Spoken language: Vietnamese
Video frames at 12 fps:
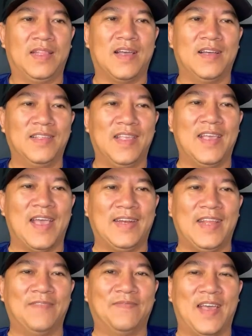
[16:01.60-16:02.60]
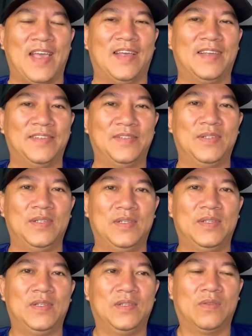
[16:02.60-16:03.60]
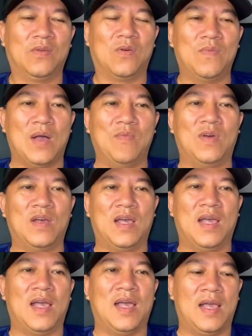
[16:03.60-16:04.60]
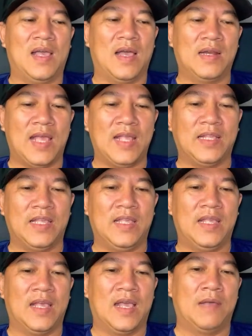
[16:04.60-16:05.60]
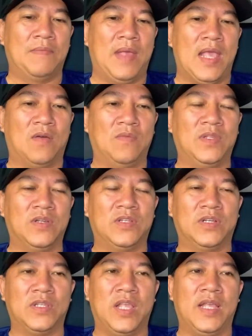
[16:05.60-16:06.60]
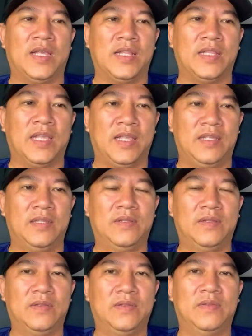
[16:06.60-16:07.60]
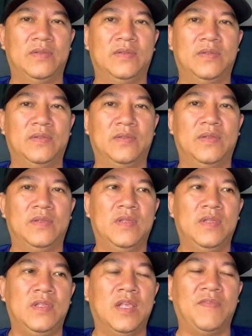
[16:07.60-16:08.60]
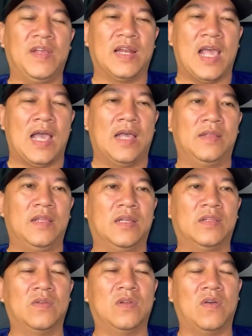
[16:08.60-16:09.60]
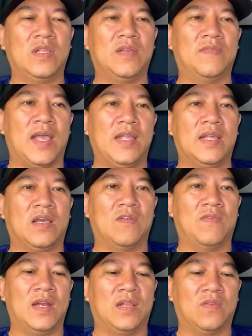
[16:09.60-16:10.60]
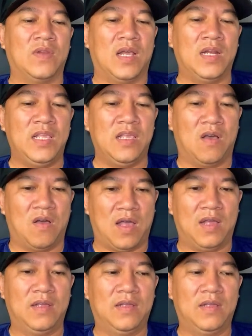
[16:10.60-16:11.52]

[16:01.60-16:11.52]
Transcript: thân gì hai anh em mà tôi cũng không có ở đây thì mẹ cũng chưa xuất viện các anh chị những việc là những cái tôi nói như vậy á, không phải là tôi lợi lý do